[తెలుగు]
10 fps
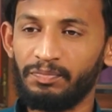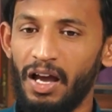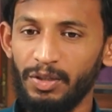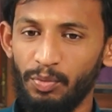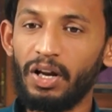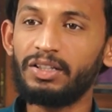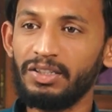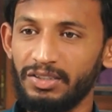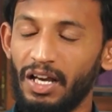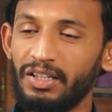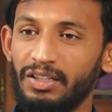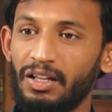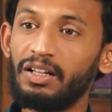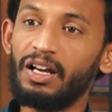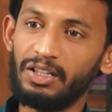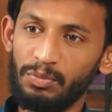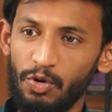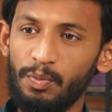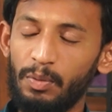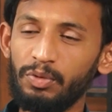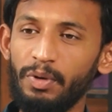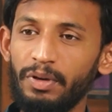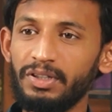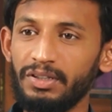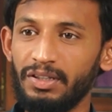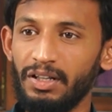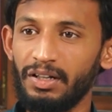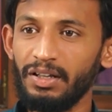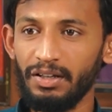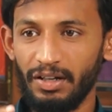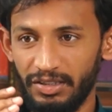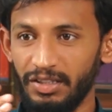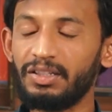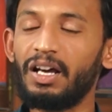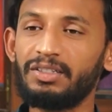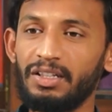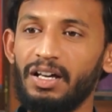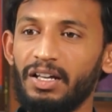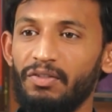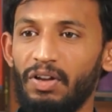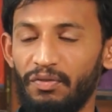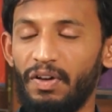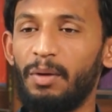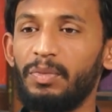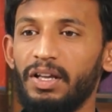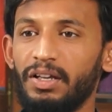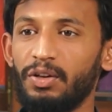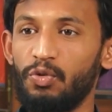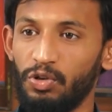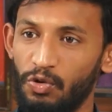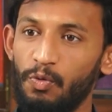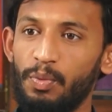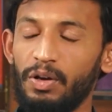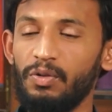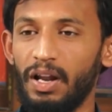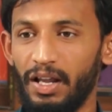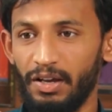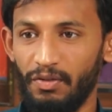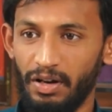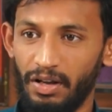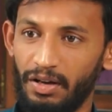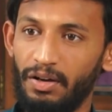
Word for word: అయితే ఇప్పుడు రజనీ సాయిచంద్ అది గతంలో ప్రభుత్వం ఏం చేసిందంటే రజనీ సాయిచంద్ గారికి వాళ్ళ ఫ్యామిలీకి కోటి రూపాయలు అలాగే వాళ్ళ